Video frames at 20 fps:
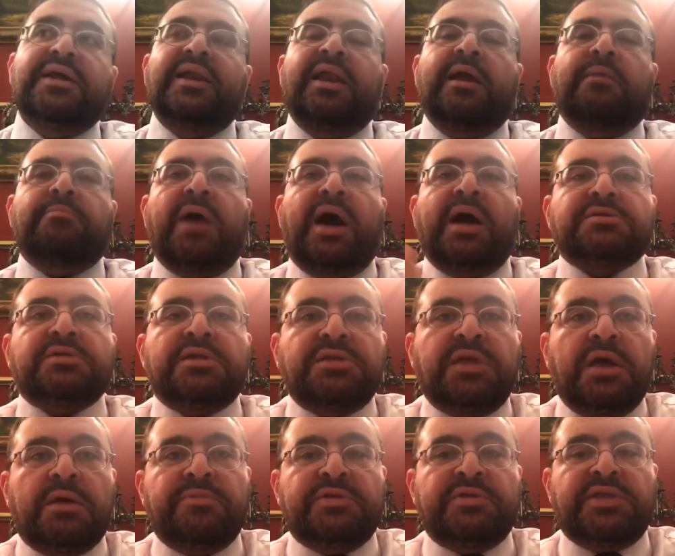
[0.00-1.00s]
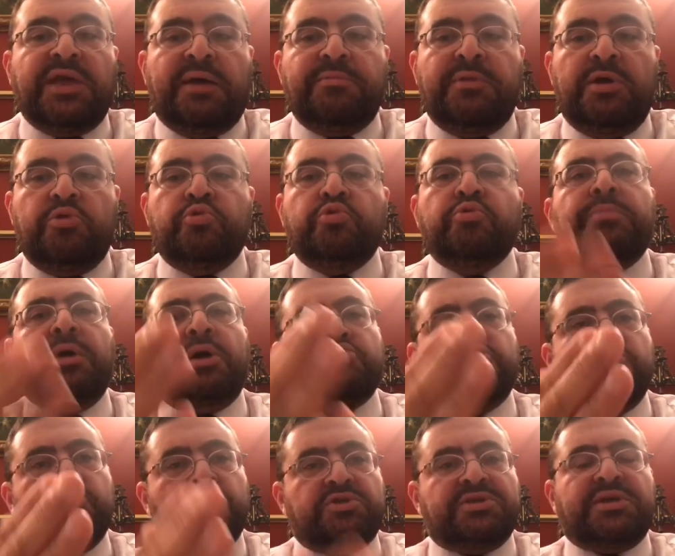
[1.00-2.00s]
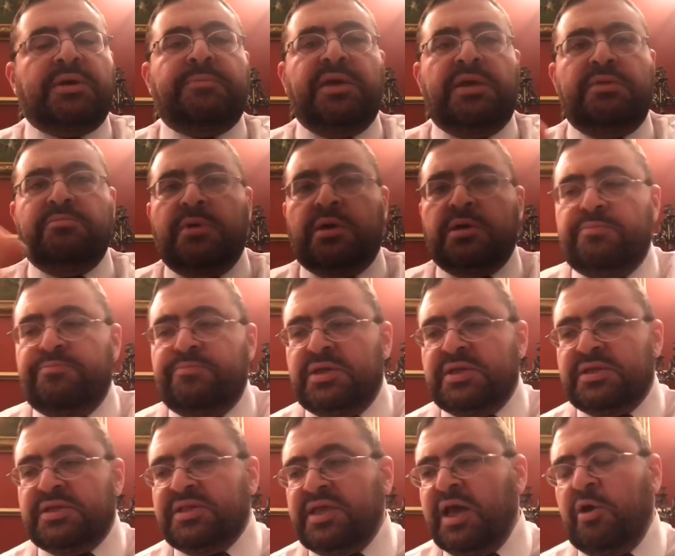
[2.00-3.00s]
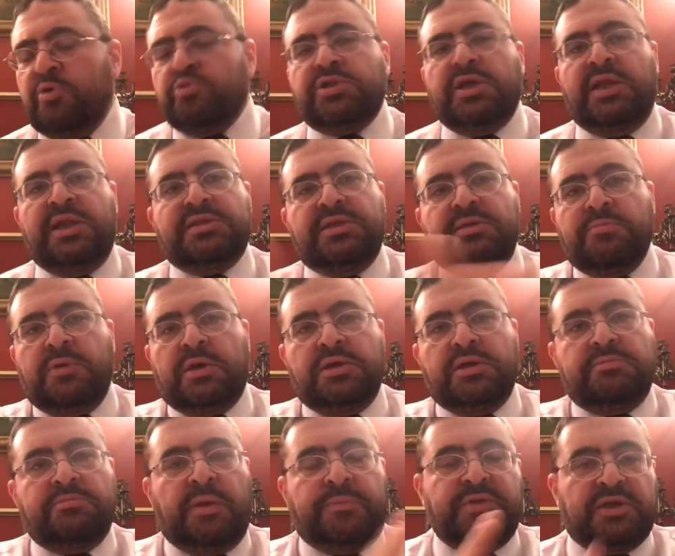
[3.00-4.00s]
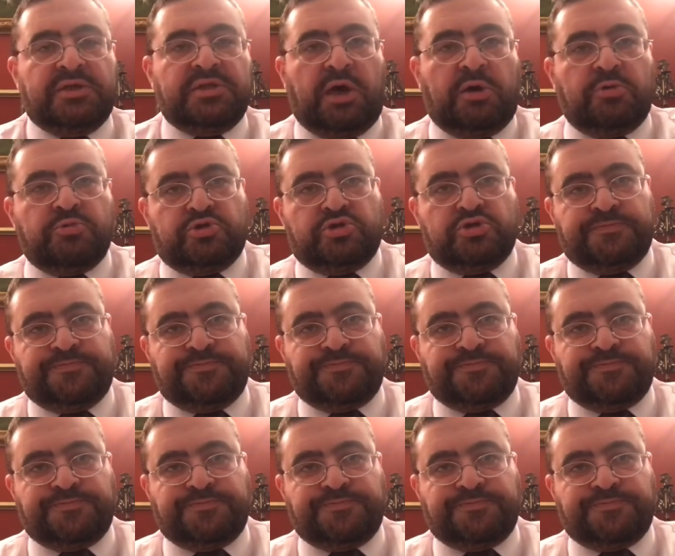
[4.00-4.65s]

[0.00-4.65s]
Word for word: لما حضرتك بتعمله برضو 70 مريض بيرتاحوا 30 مريض ما بيرتاحوش